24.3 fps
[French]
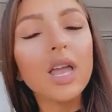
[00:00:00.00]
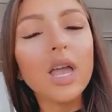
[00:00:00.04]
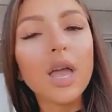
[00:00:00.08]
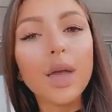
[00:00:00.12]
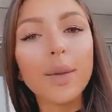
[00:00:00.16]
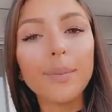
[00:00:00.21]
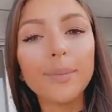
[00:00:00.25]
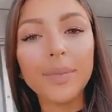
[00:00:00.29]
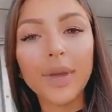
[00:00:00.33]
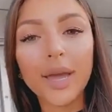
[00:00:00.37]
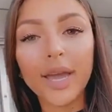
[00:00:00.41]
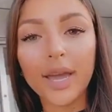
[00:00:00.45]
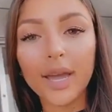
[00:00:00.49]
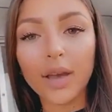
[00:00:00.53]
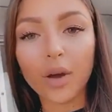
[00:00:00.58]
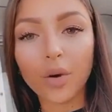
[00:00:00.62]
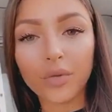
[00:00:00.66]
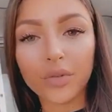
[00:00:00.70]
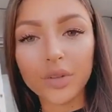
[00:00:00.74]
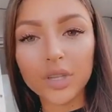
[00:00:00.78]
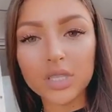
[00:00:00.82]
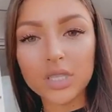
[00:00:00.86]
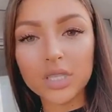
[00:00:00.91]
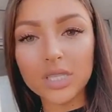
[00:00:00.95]
ben, en
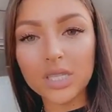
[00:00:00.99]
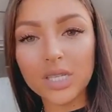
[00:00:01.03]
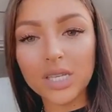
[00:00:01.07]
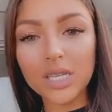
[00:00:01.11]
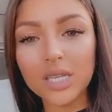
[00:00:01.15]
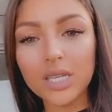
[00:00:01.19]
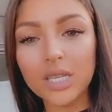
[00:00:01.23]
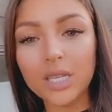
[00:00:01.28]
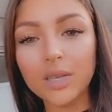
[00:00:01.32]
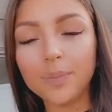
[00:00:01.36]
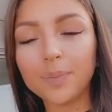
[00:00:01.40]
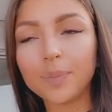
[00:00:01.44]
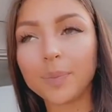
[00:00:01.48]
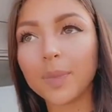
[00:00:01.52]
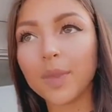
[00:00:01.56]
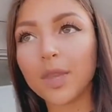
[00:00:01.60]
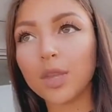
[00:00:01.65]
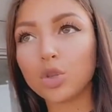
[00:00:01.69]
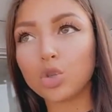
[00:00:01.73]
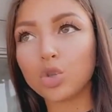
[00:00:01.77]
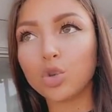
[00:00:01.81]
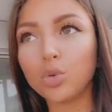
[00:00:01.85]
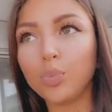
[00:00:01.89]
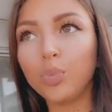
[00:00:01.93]
fait, j'ai...
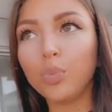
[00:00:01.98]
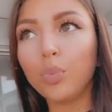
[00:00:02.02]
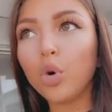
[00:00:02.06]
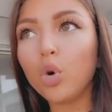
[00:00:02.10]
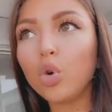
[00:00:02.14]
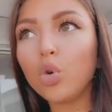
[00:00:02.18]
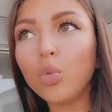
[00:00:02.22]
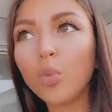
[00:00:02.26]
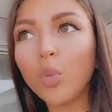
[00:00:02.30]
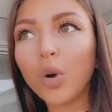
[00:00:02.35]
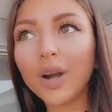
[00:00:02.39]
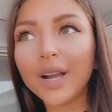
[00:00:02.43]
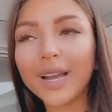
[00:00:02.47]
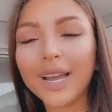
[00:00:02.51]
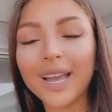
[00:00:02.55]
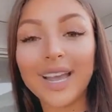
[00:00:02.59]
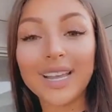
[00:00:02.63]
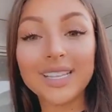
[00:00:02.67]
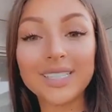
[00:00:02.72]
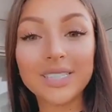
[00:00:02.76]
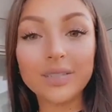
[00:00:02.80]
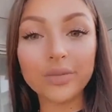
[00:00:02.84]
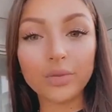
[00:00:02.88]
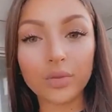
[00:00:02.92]
Je suis beaucoup moins
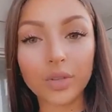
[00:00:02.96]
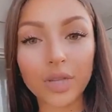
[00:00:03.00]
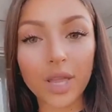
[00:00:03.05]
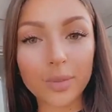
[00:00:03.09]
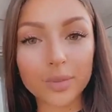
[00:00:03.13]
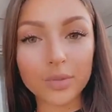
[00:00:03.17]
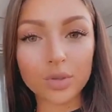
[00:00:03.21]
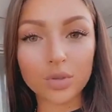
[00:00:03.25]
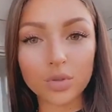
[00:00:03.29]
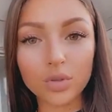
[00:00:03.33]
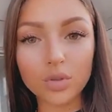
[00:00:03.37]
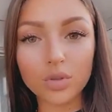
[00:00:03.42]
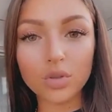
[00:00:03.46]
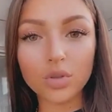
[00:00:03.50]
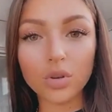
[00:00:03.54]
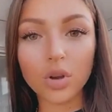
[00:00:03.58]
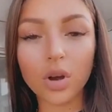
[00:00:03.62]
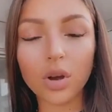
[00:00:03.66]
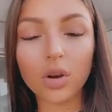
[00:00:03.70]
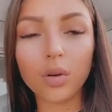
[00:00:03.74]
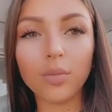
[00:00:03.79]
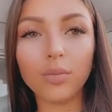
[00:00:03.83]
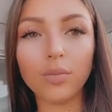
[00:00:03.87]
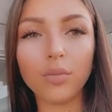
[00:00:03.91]
créative que d'habitude,
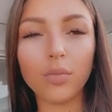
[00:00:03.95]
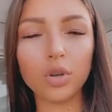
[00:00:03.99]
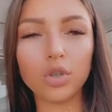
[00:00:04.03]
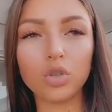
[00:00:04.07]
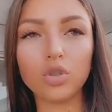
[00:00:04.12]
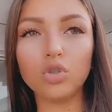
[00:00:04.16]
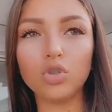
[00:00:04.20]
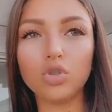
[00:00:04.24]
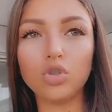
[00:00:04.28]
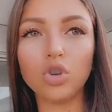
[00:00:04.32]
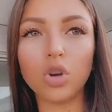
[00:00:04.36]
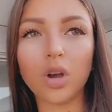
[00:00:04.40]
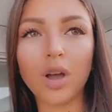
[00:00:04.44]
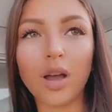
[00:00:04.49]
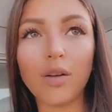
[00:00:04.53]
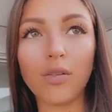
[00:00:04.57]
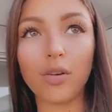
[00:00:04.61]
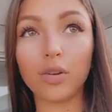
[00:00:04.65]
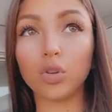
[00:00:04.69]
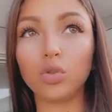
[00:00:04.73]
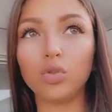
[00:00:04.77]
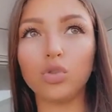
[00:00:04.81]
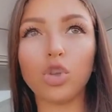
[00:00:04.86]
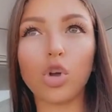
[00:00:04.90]
genre, moi, je suis genre à
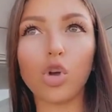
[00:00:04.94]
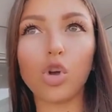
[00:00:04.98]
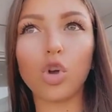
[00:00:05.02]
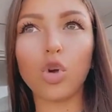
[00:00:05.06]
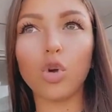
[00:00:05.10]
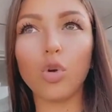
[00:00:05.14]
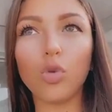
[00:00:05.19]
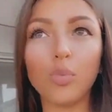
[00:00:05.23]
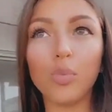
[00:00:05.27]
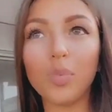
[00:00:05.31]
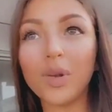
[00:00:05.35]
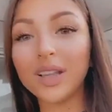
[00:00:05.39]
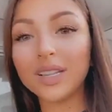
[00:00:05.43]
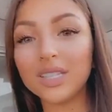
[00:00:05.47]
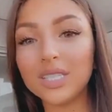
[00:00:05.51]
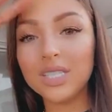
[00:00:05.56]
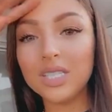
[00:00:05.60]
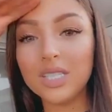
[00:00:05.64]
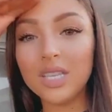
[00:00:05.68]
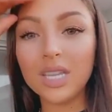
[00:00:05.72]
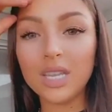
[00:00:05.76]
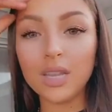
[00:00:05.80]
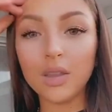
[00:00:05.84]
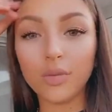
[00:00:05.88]
avoir tout le temps euh, plein
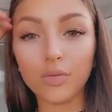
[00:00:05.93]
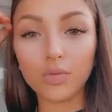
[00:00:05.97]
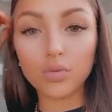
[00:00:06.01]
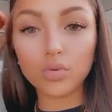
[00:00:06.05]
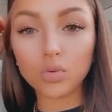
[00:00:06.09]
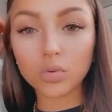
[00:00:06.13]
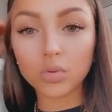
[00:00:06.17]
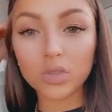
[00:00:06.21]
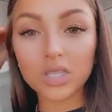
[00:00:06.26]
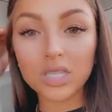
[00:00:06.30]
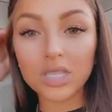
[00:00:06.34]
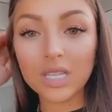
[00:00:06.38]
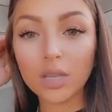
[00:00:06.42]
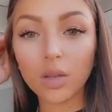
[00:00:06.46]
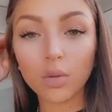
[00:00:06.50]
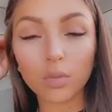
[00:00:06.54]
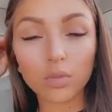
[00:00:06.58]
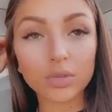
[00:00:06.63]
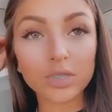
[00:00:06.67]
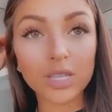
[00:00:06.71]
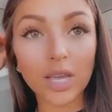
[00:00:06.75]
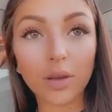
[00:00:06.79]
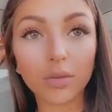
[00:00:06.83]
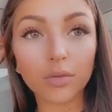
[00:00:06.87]
d'idées, des fusions d'idées dans
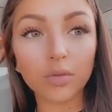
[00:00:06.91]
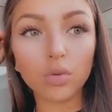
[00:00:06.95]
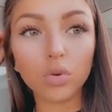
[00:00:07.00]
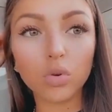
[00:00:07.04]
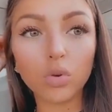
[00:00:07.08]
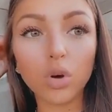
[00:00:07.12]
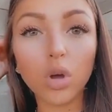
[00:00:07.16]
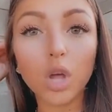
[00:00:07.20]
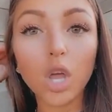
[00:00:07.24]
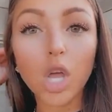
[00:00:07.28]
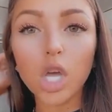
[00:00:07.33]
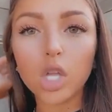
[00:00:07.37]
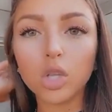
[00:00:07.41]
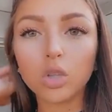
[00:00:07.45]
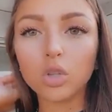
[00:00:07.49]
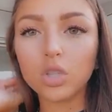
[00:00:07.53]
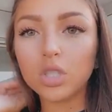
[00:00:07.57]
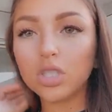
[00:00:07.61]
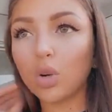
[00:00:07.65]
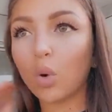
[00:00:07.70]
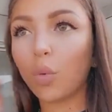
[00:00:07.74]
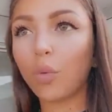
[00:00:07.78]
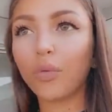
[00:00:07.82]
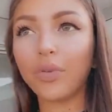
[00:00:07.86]
mon cerveau, de
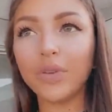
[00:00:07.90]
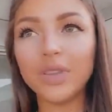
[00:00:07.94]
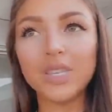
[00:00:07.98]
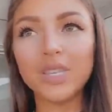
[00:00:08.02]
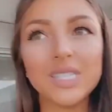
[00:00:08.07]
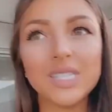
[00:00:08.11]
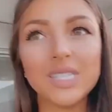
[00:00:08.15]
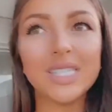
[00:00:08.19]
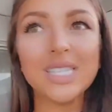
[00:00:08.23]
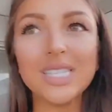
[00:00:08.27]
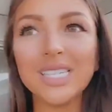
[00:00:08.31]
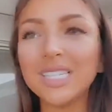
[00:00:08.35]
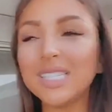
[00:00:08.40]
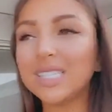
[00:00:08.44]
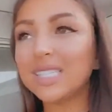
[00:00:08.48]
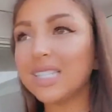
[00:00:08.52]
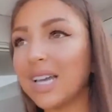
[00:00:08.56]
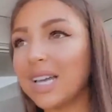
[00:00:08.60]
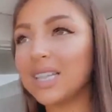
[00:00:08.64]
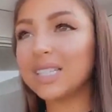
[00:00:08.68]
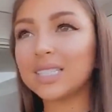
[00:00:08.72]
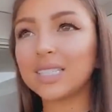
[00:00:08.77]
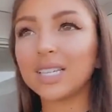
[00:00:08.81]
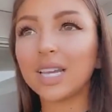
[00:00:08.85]
dire on fait ci,
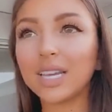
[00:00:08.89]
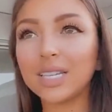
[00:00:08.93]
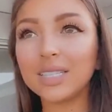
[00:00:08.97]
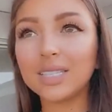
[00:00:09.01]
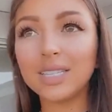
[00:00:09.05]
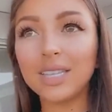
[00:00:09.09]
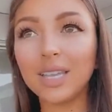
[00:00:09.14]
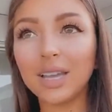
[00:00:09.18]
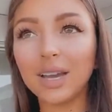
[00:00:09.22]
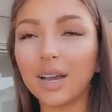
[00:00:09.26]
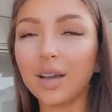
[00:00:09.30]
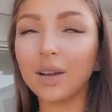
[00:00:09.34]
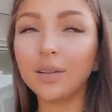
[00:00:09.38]
ça, ça, etc.